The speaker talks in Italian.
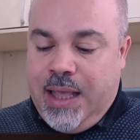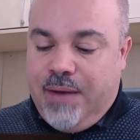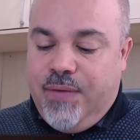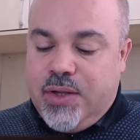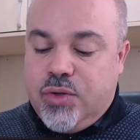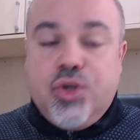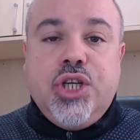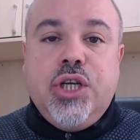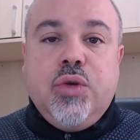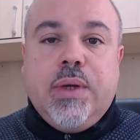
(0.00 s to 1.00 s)
Al verso
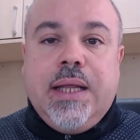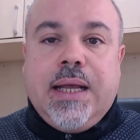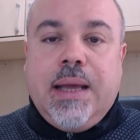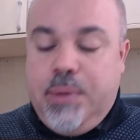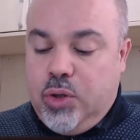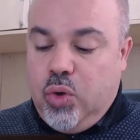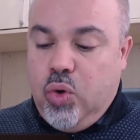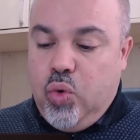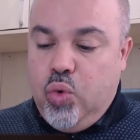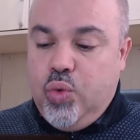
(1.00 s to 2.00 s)
5 del
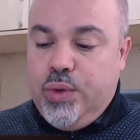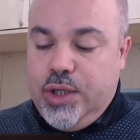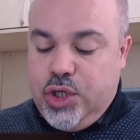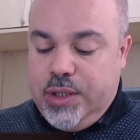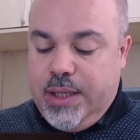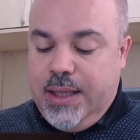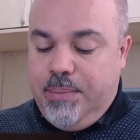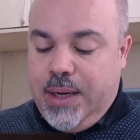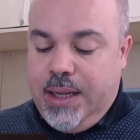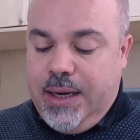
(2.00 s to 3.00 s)
capitolo 11 degli
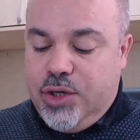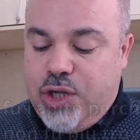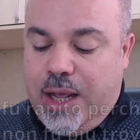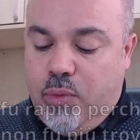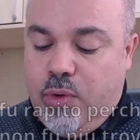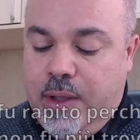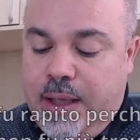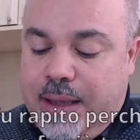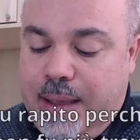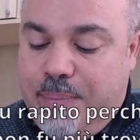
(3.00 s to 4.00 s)
ebrei leggiamo
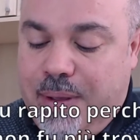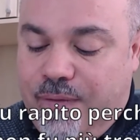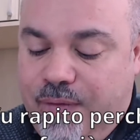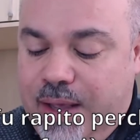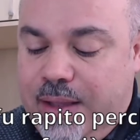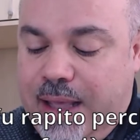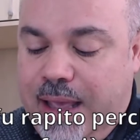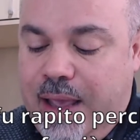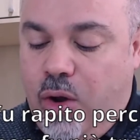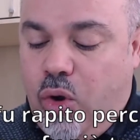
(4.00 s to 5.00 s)
che per
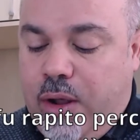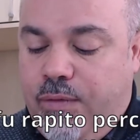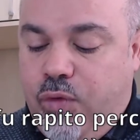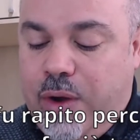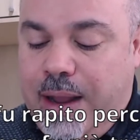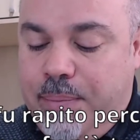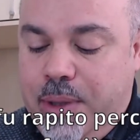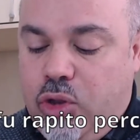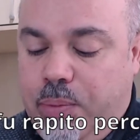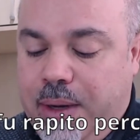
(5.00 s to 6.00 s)
fede Enoch fu
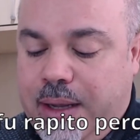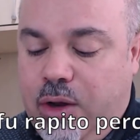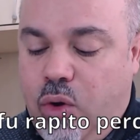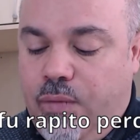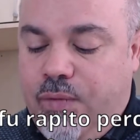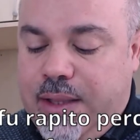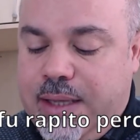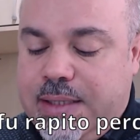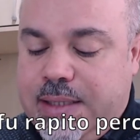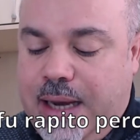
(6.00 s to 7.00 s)
rapito perché non
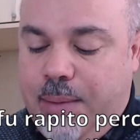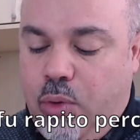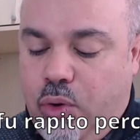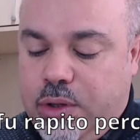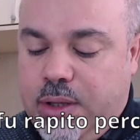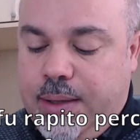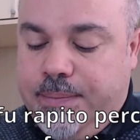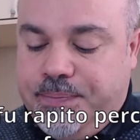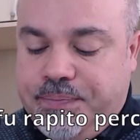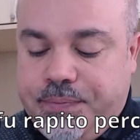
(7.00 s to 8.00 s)
vedesse la
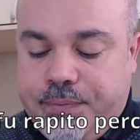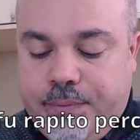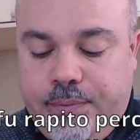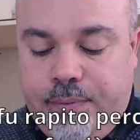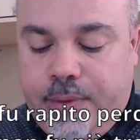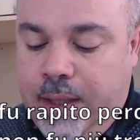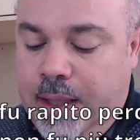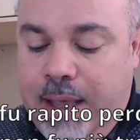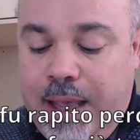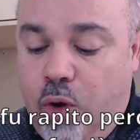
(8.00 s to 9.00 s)
morte
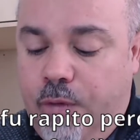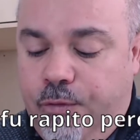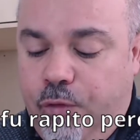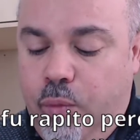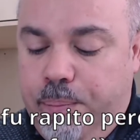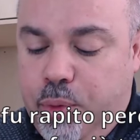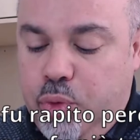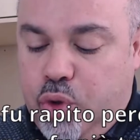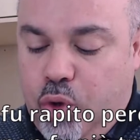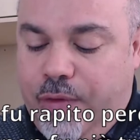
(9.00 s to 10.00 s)
e non fu
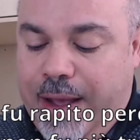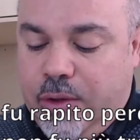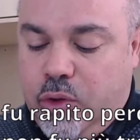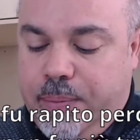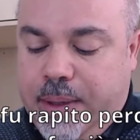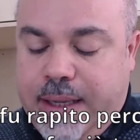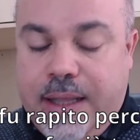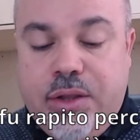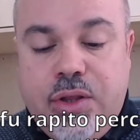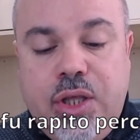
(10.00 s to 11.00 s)
più trovato
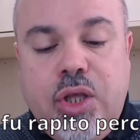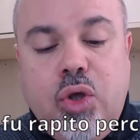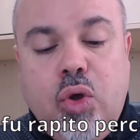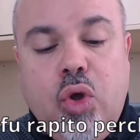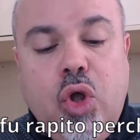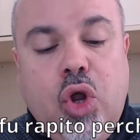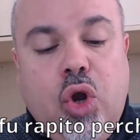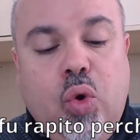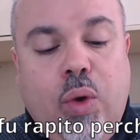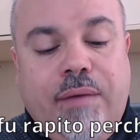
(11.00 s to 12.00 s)
perché Dio
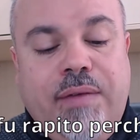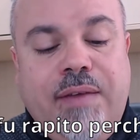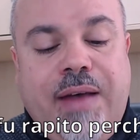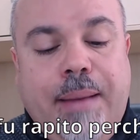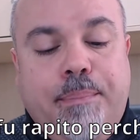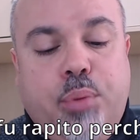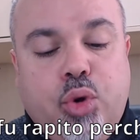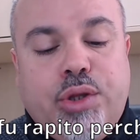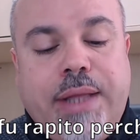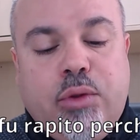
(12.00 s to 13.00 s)
lo aveva
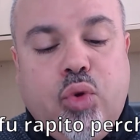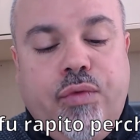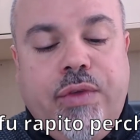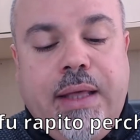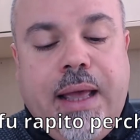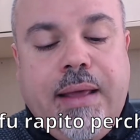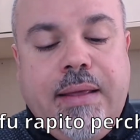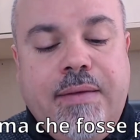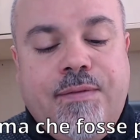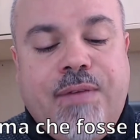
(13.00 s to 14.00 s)
portato via.
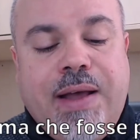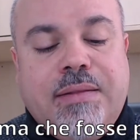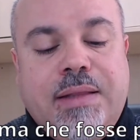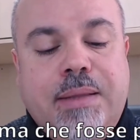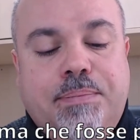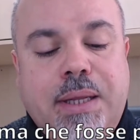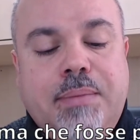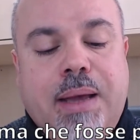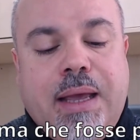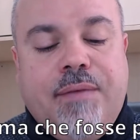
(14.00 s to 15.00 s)
Infatti
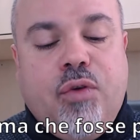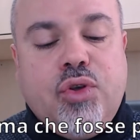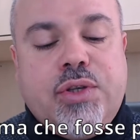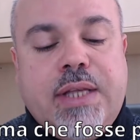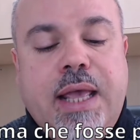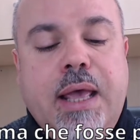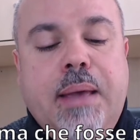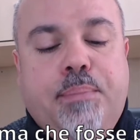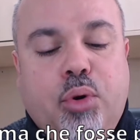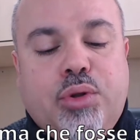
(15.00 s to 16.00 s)
prima che fosse
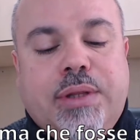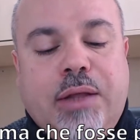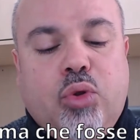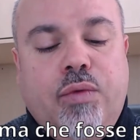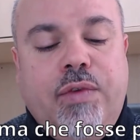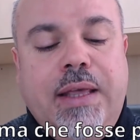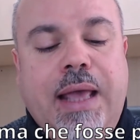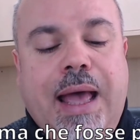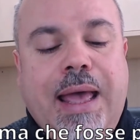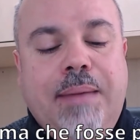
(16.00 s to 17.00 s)
portato
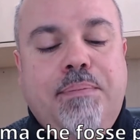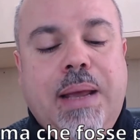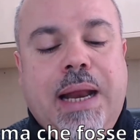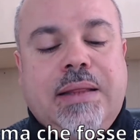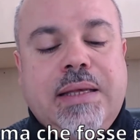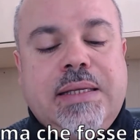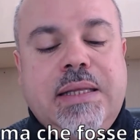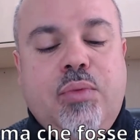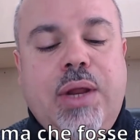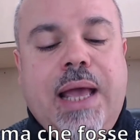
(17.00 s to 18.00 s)
via ebbe la
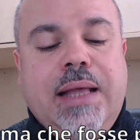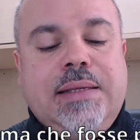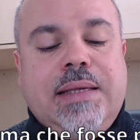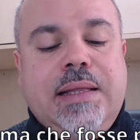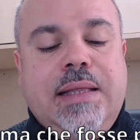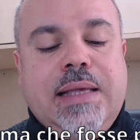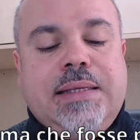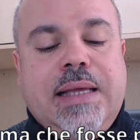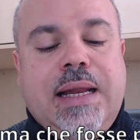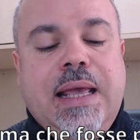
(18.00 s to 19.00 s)
testimonianza di
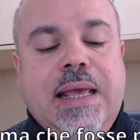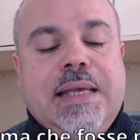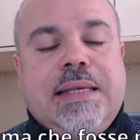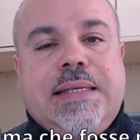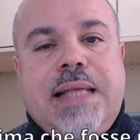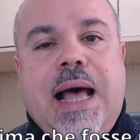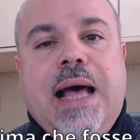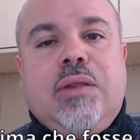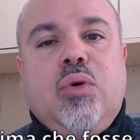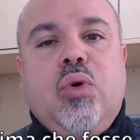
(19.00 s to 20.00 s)
essere
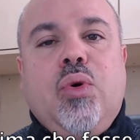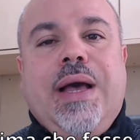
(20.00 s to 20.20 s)
stato